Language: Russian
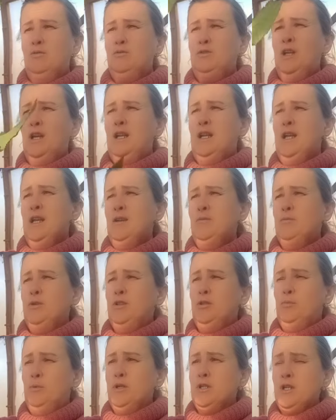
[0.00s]
удаляем.
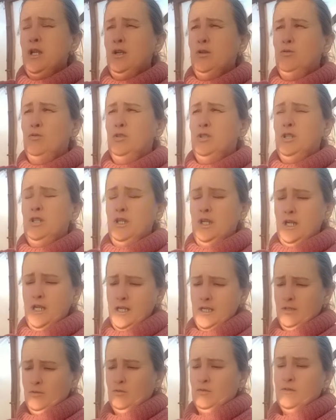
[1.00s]
Это прошлогодний
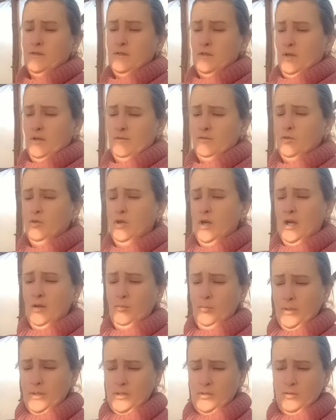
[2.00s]
лист, он все равно
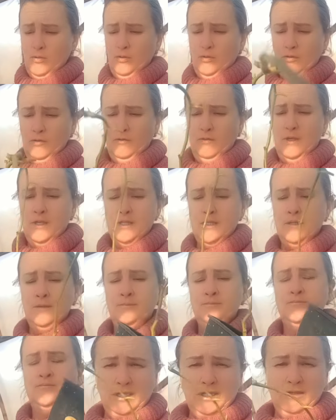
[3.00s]
опадет у вас.
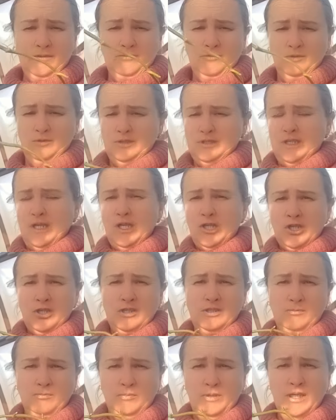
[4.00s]
Таким вот
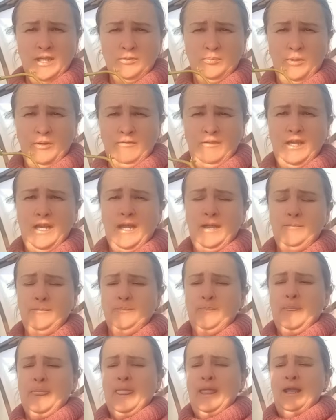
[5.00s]
саженцем мы
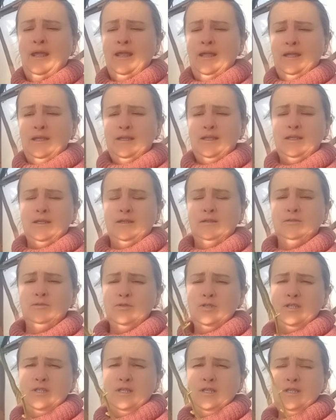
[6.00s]
отправляем их.
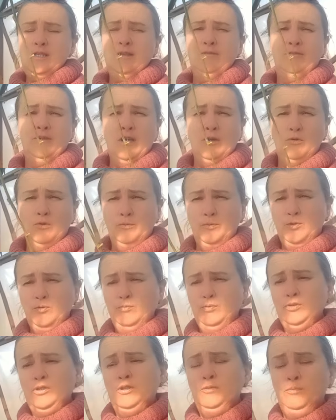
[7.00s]
То есть, если в коробку
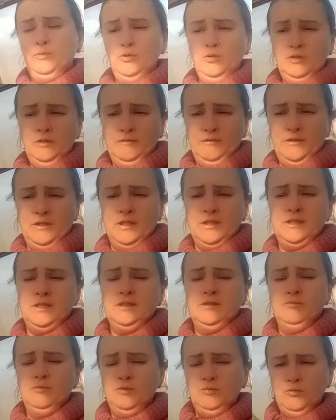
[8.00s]
будет плохо
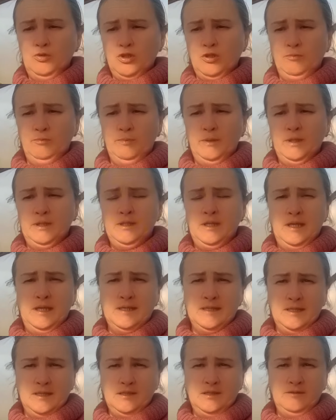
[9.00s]
входить, мы можем
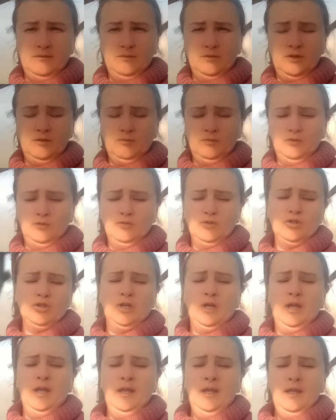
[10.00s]
подрезать его
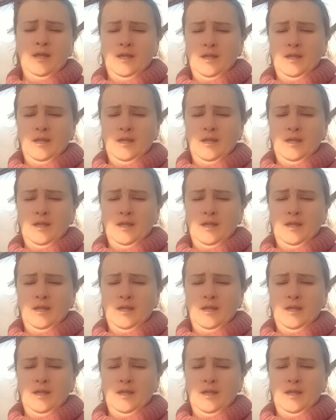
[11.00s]
немножко.